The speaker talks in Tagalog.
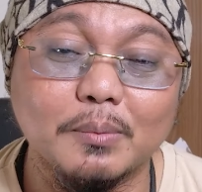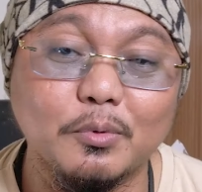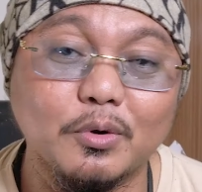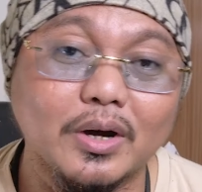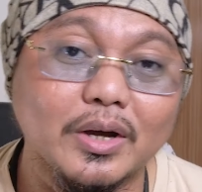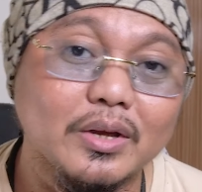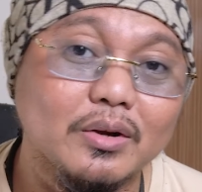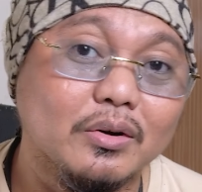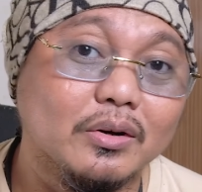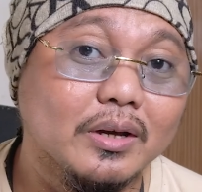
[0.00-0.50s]
muna
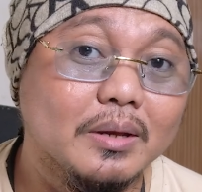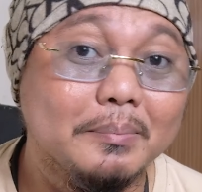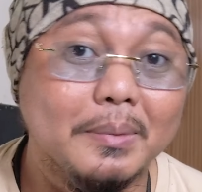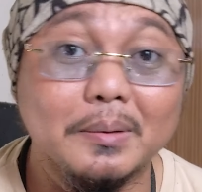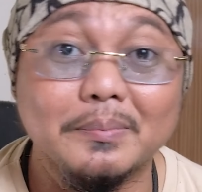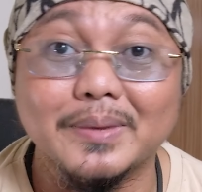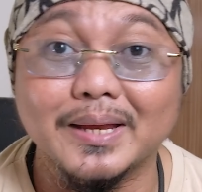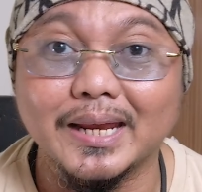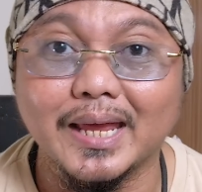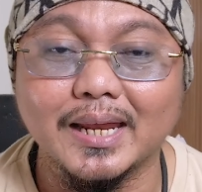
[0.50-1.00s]
po kayo, okay?
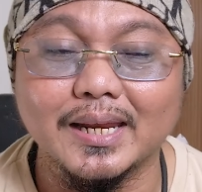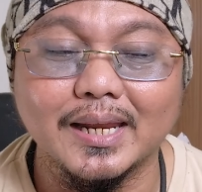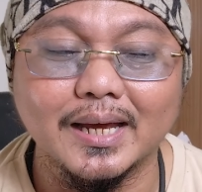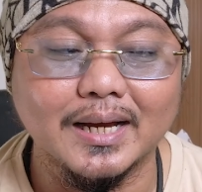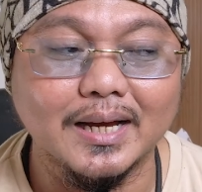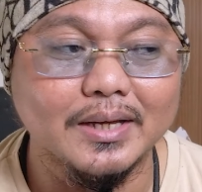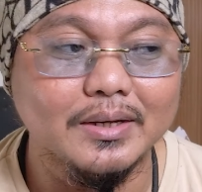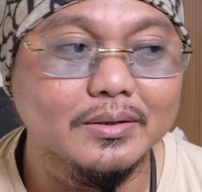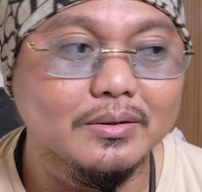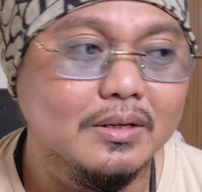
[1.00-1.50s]
Magmerienda
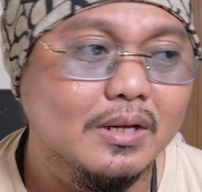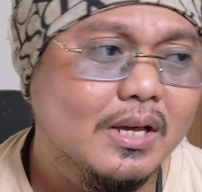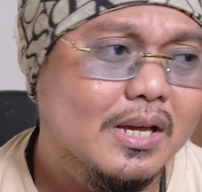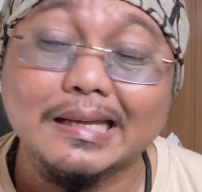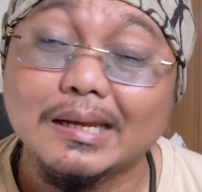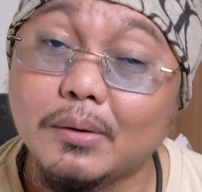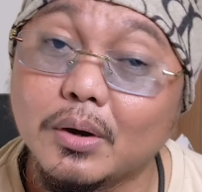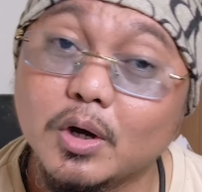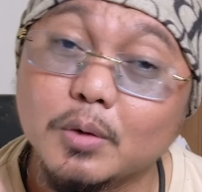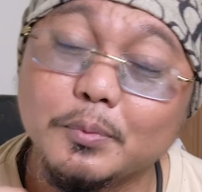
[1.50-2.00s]
kayo.
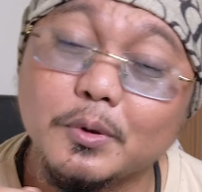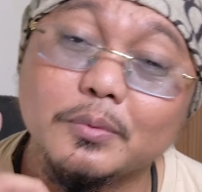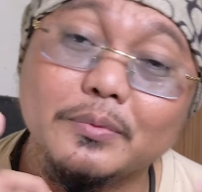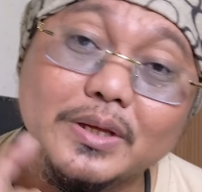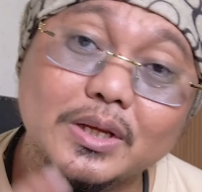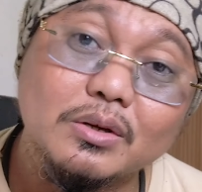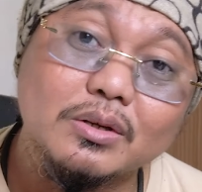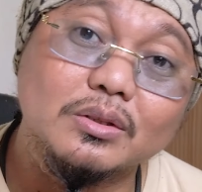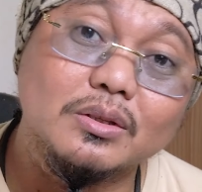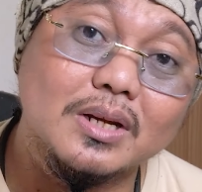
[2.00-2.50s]
Ginawa ko pong
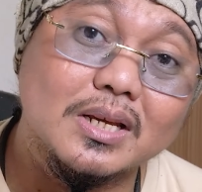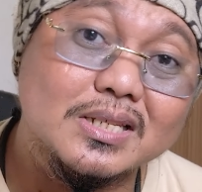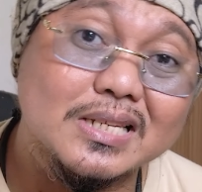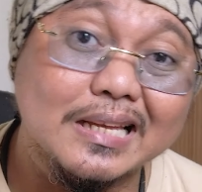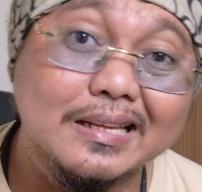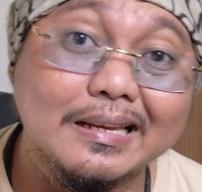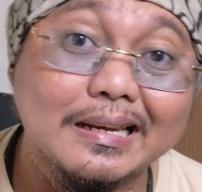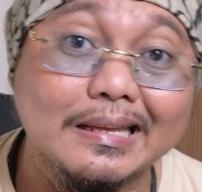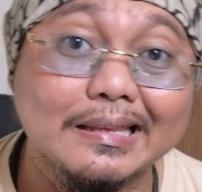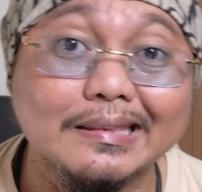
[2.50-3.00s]
video ito
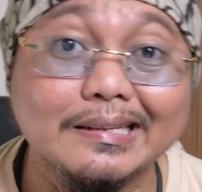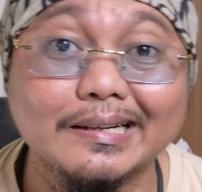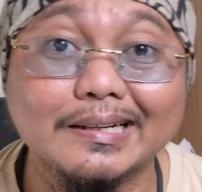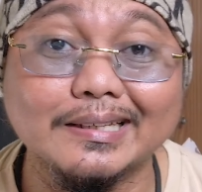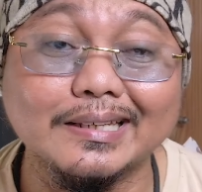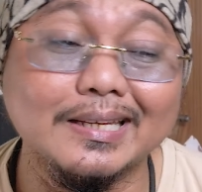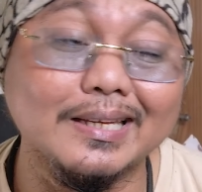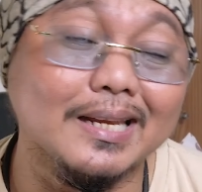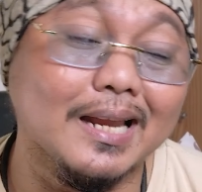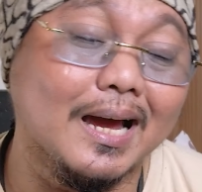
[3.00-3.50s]
nasa
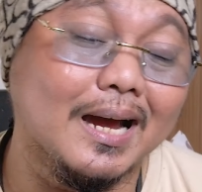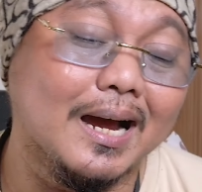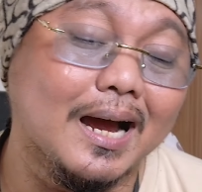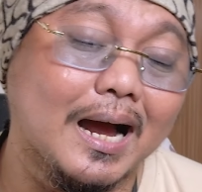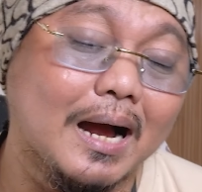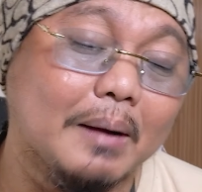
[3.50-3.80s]
3.30 ng